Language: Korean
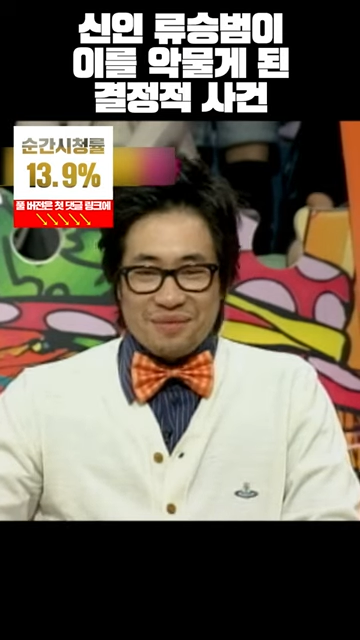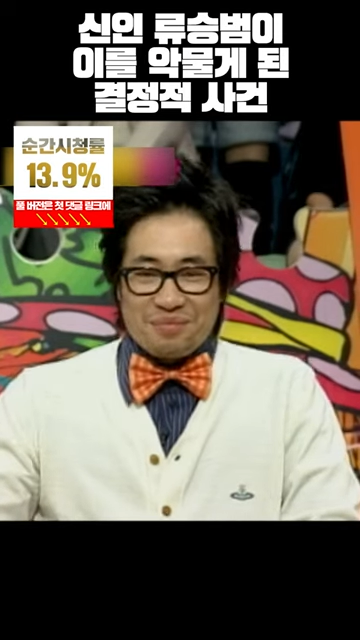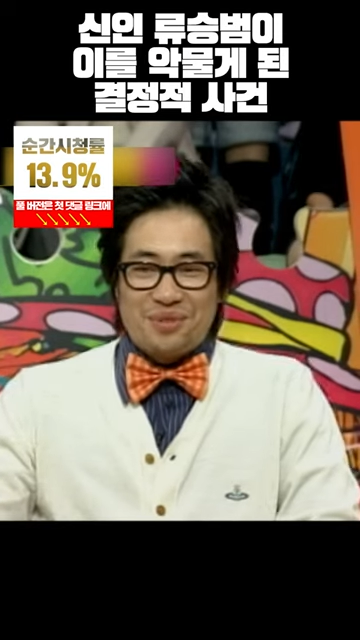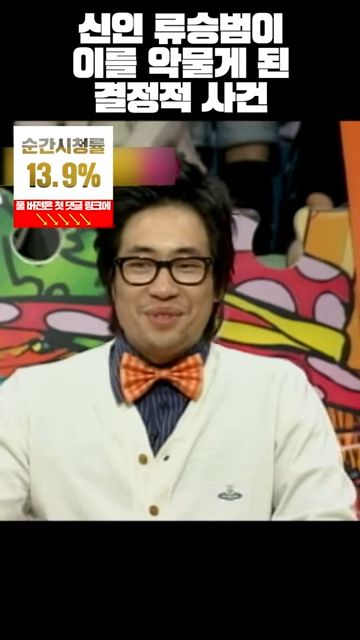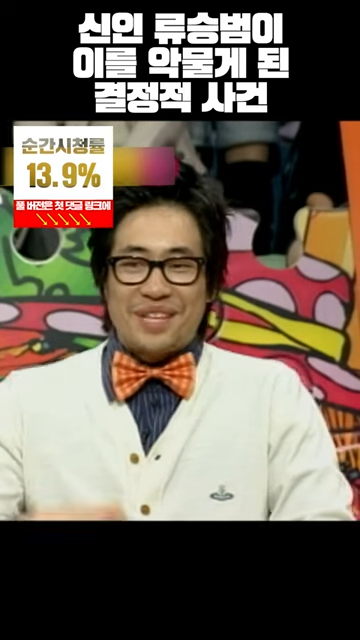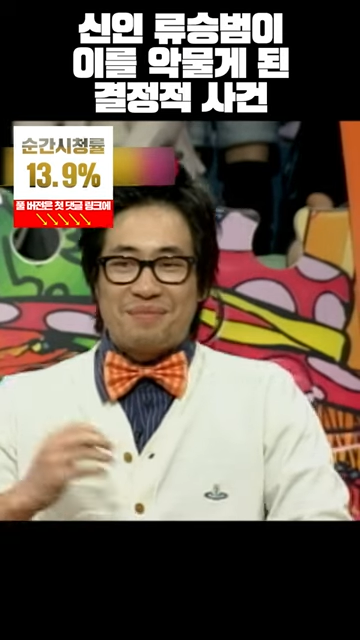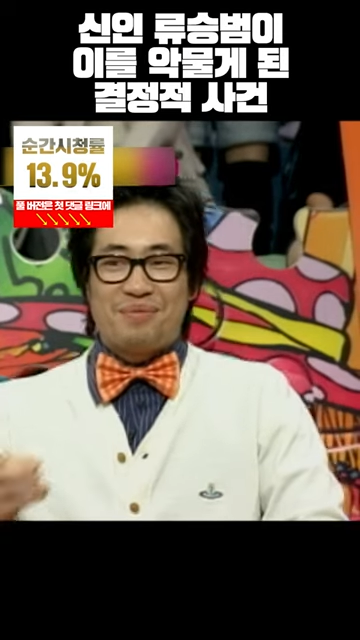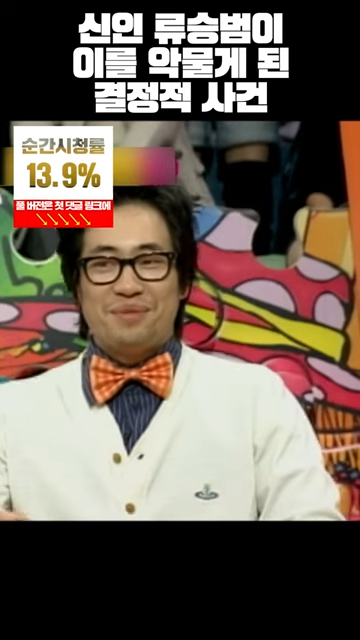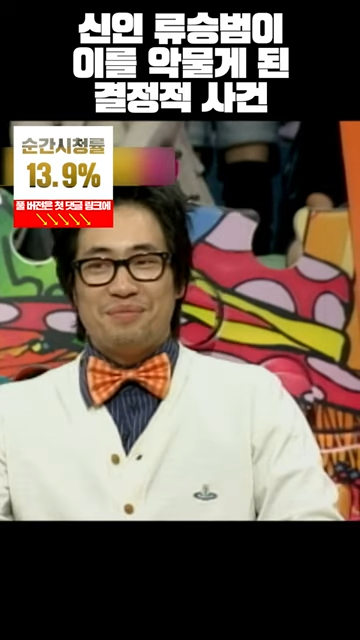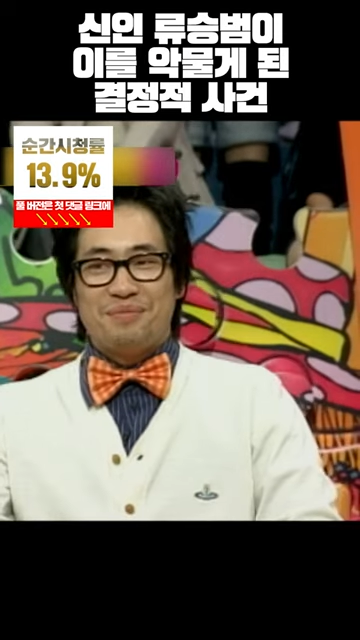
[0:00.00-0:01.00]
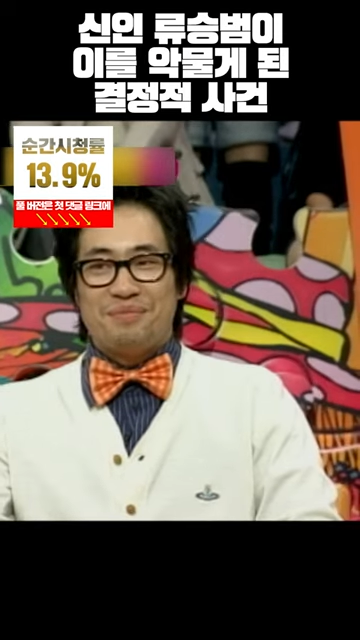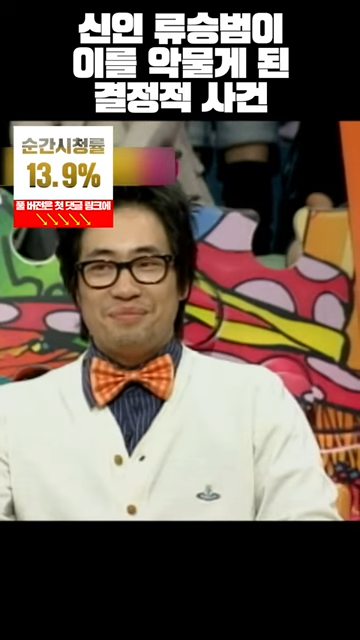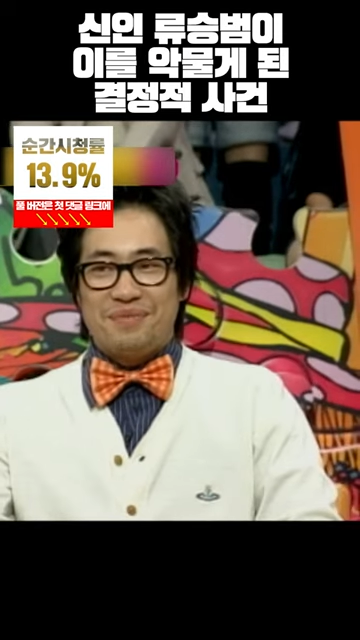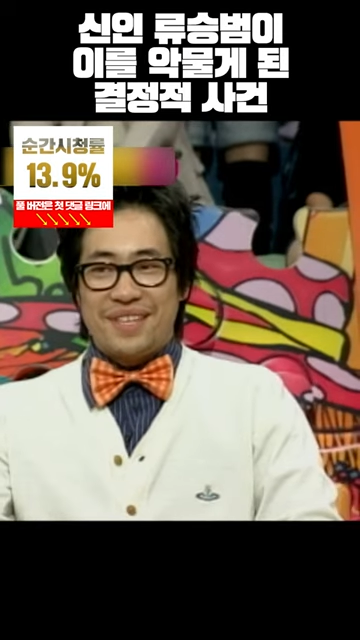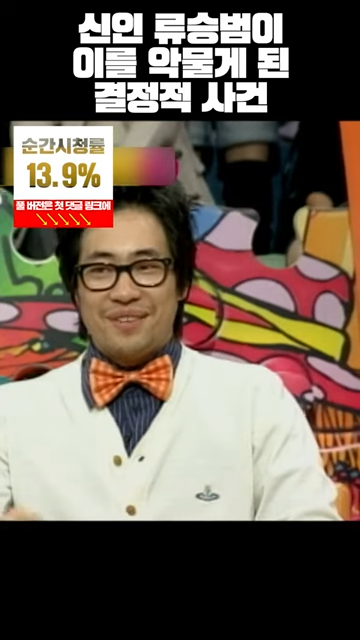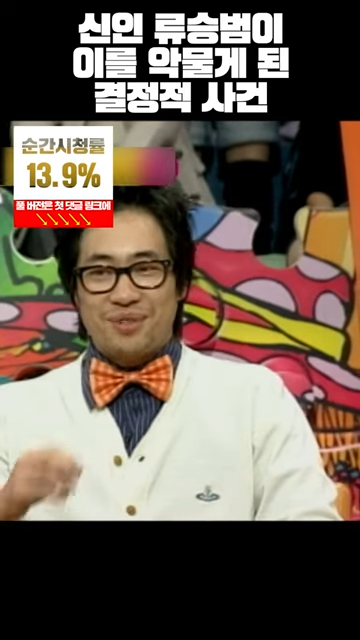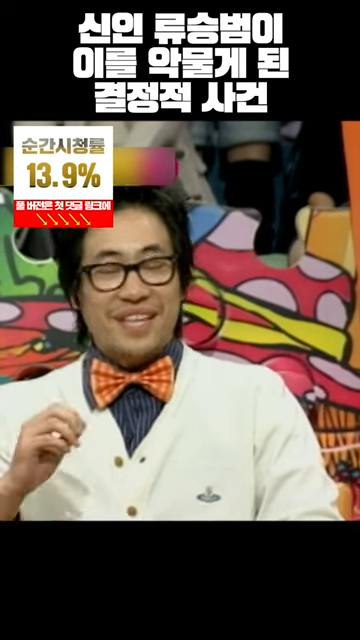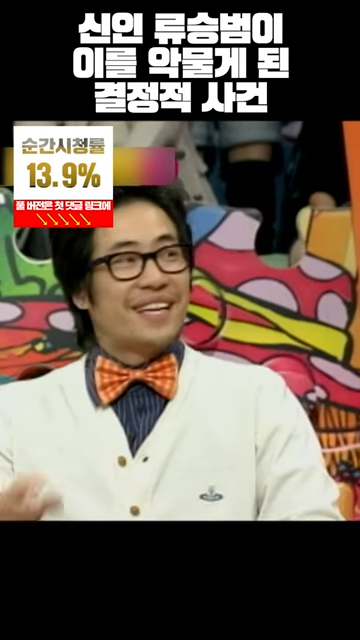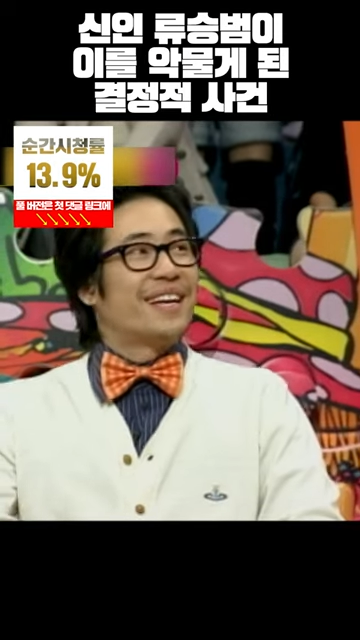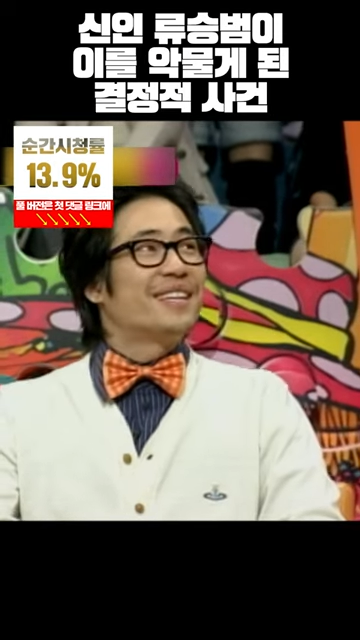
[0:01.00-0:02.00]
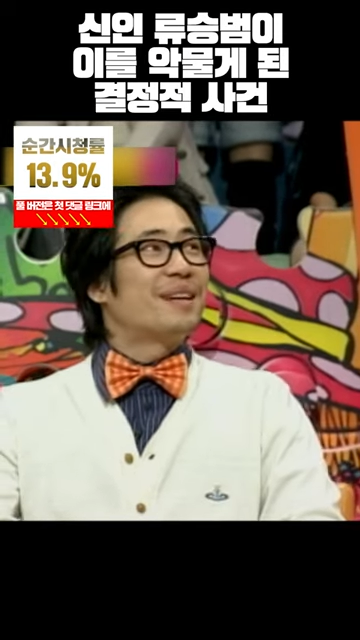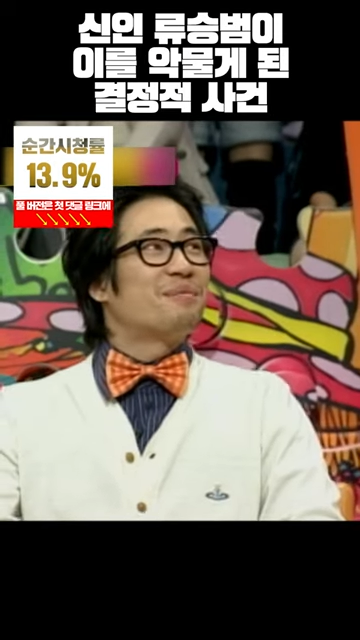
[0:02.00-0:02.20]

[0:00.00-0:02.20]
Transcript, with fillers: 무슨 작품이라고 딱 얘기를